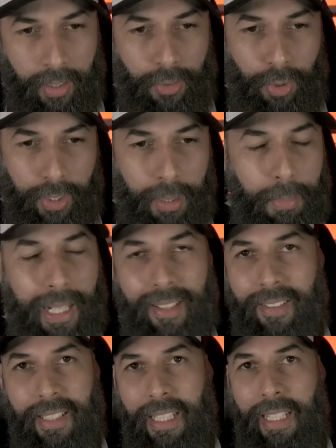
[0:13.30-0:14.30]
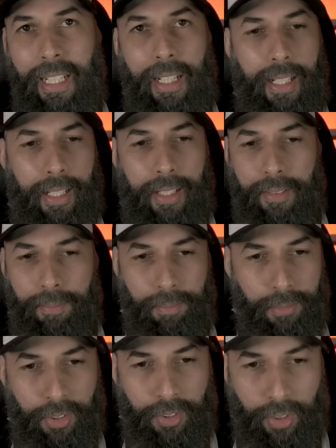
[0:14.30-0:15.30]
Jogo em Brasília,
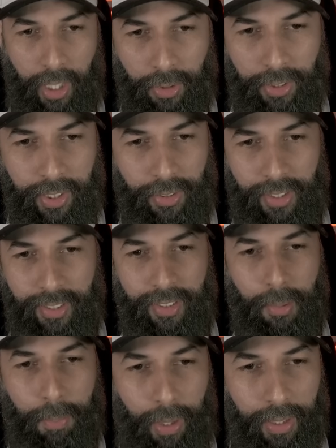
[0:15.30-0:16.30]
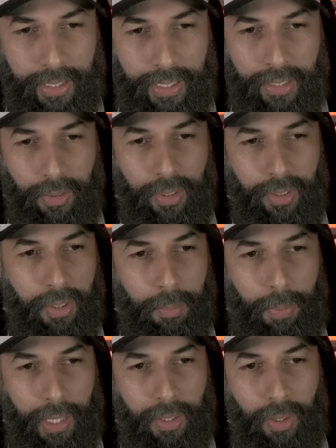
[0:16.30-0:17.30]
só torcedor São Paulino e o São
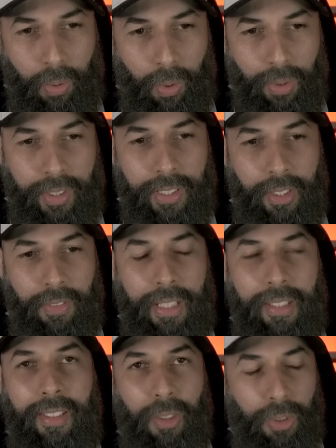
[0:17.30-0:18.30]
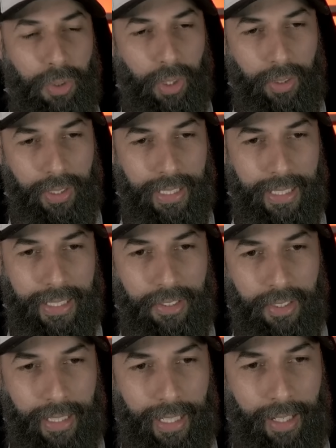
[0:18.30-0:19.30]
Paulo não conseguiu vencer o jogo,
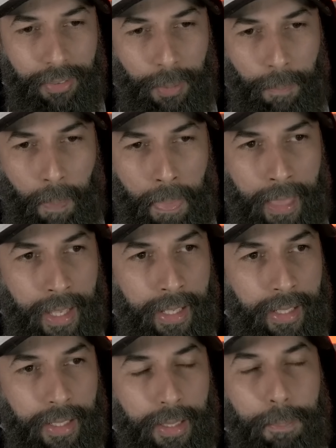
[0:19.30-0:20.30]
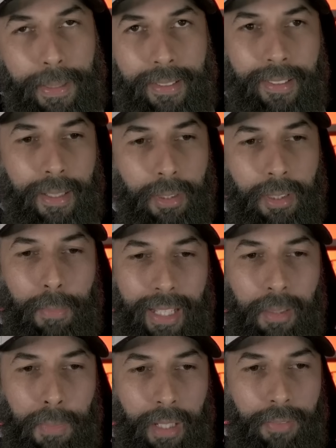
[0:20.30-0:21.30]
inacreditável. E precisamos
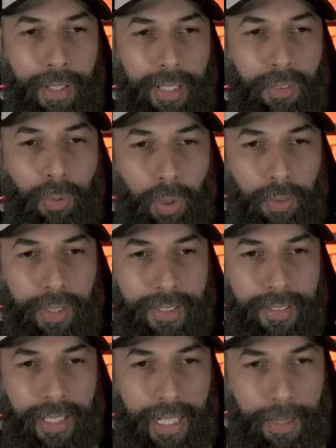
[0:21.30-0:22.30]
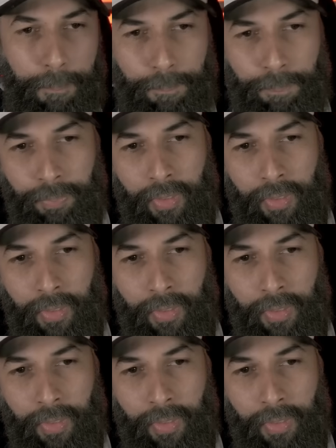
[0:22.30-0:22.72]
mais uma vez conversar